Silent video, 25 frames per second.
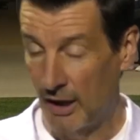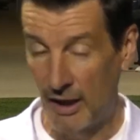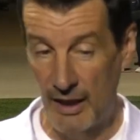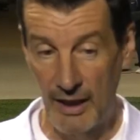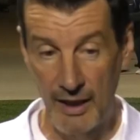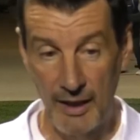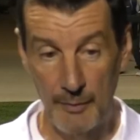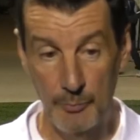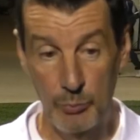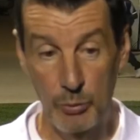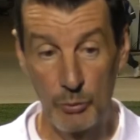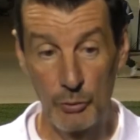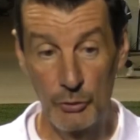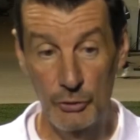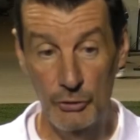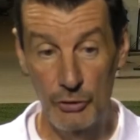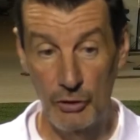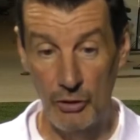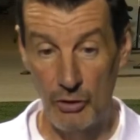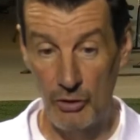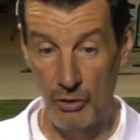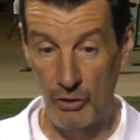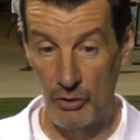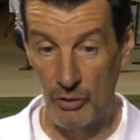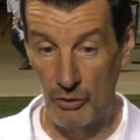un plus
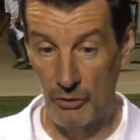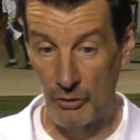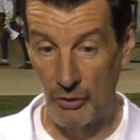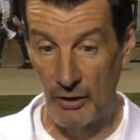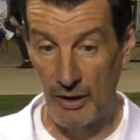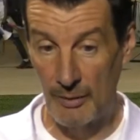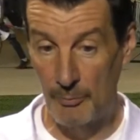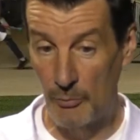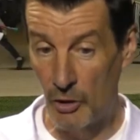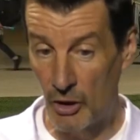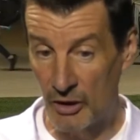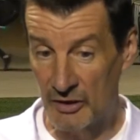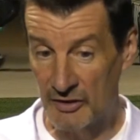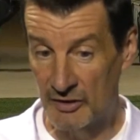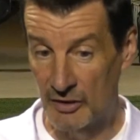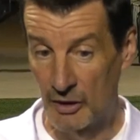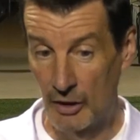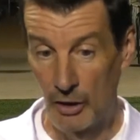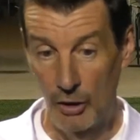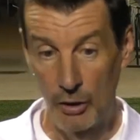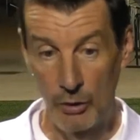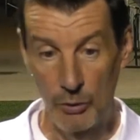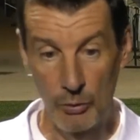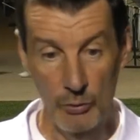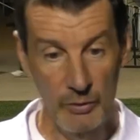dans, la boxe.
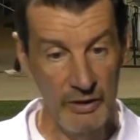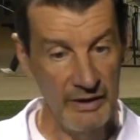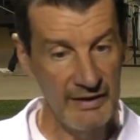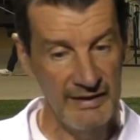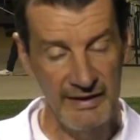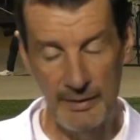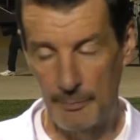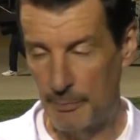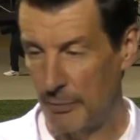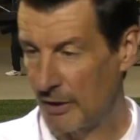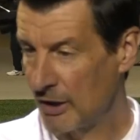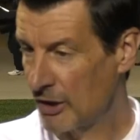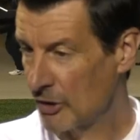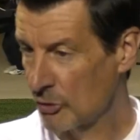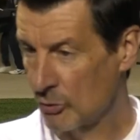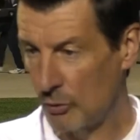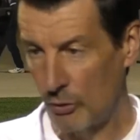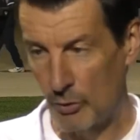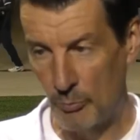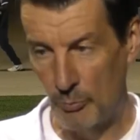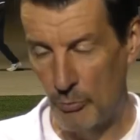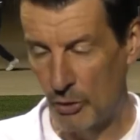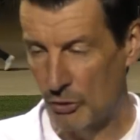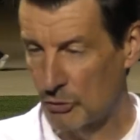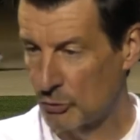Lui, c'est pas un
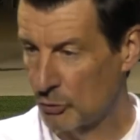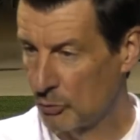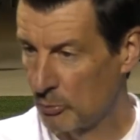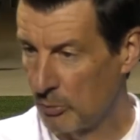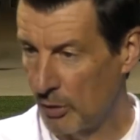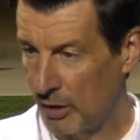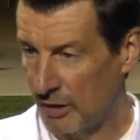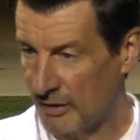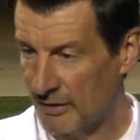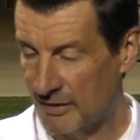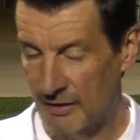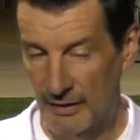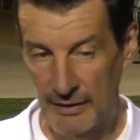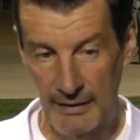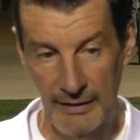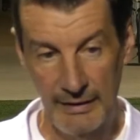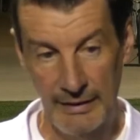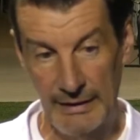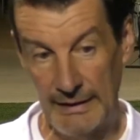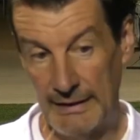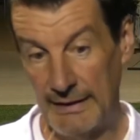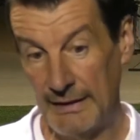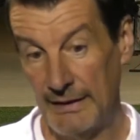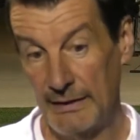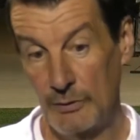joueur box-to-box,
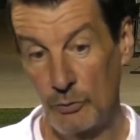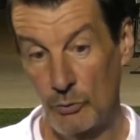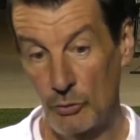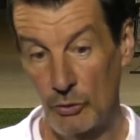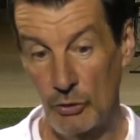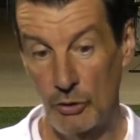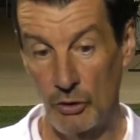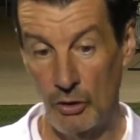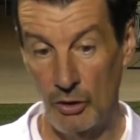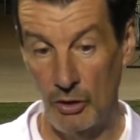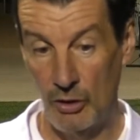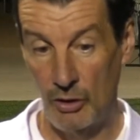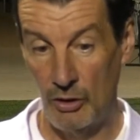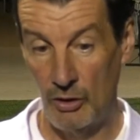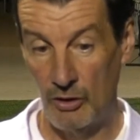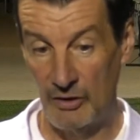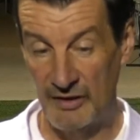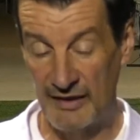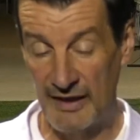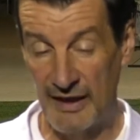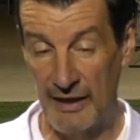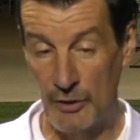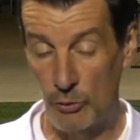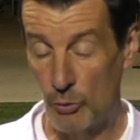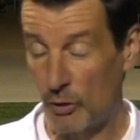et donc
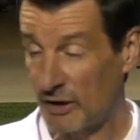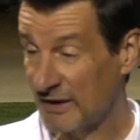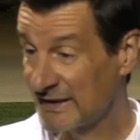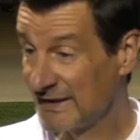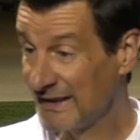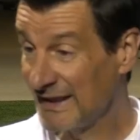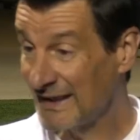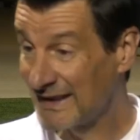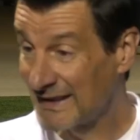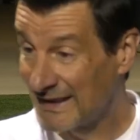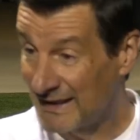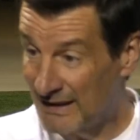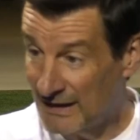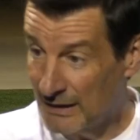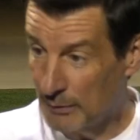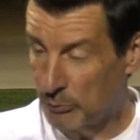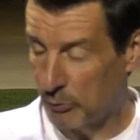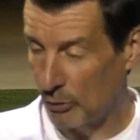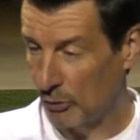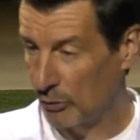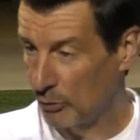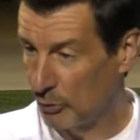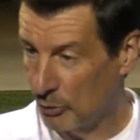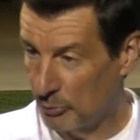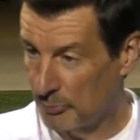c'est un joueur qui
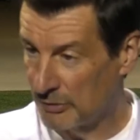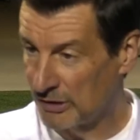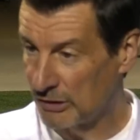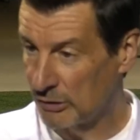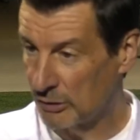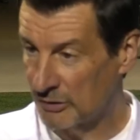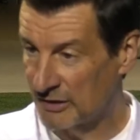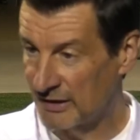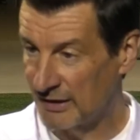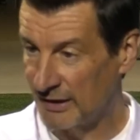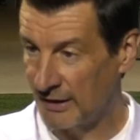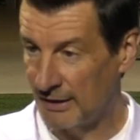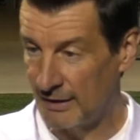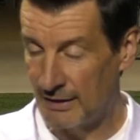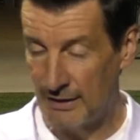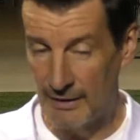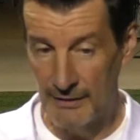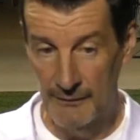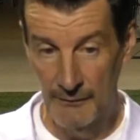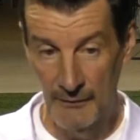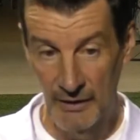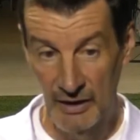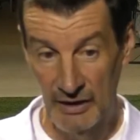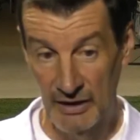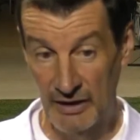équilibre le milieu de
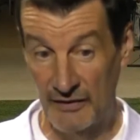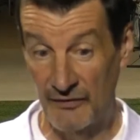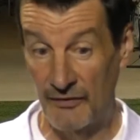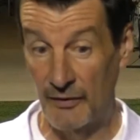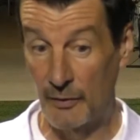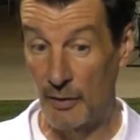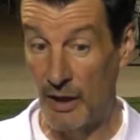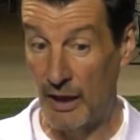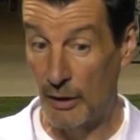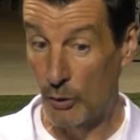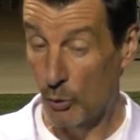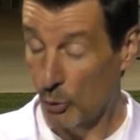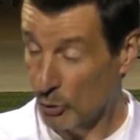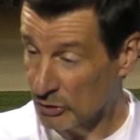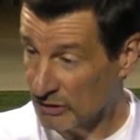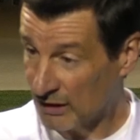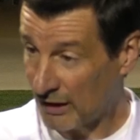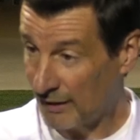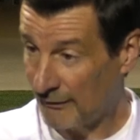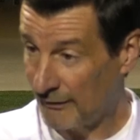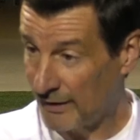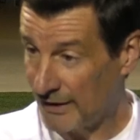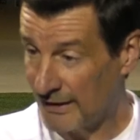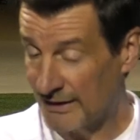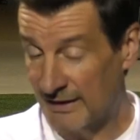terrain, qui fait un gros
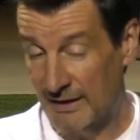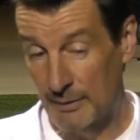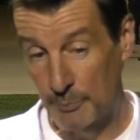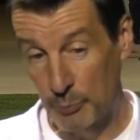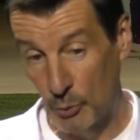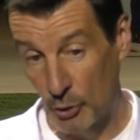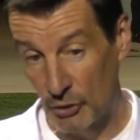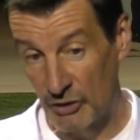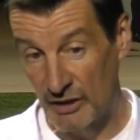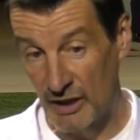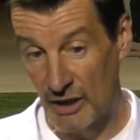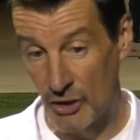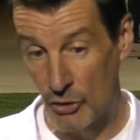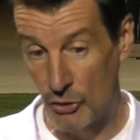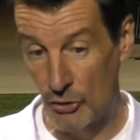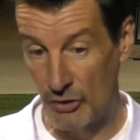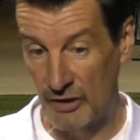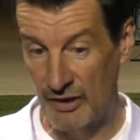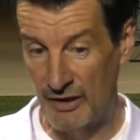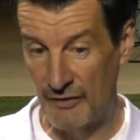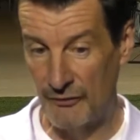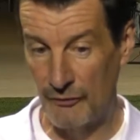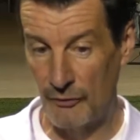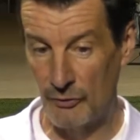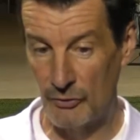travail, qui protège
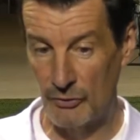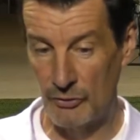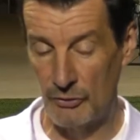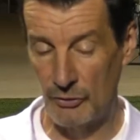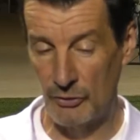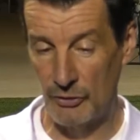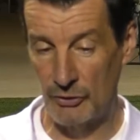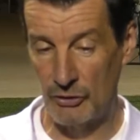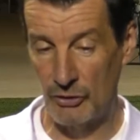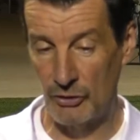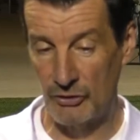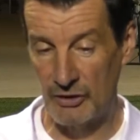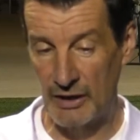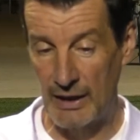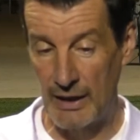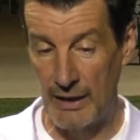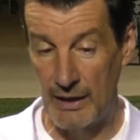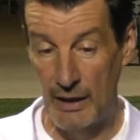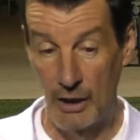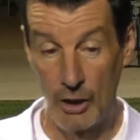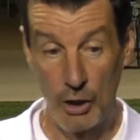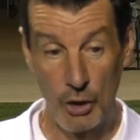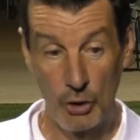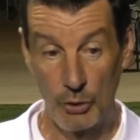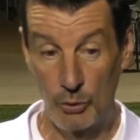notre défense
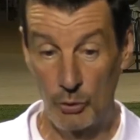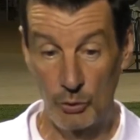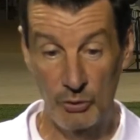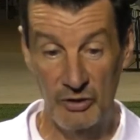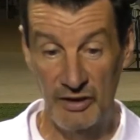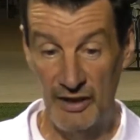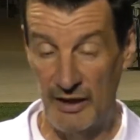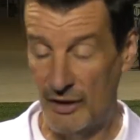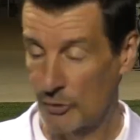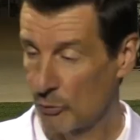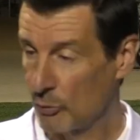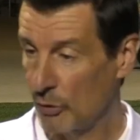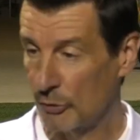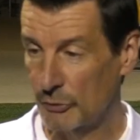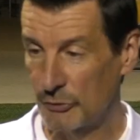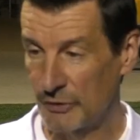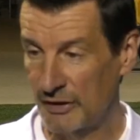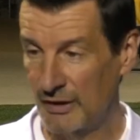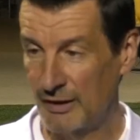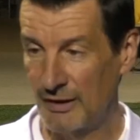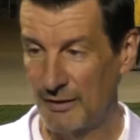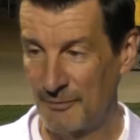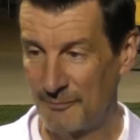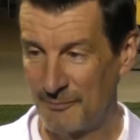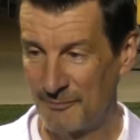centrale. Donc c'est un joueur
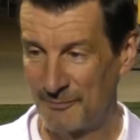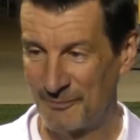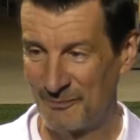utile.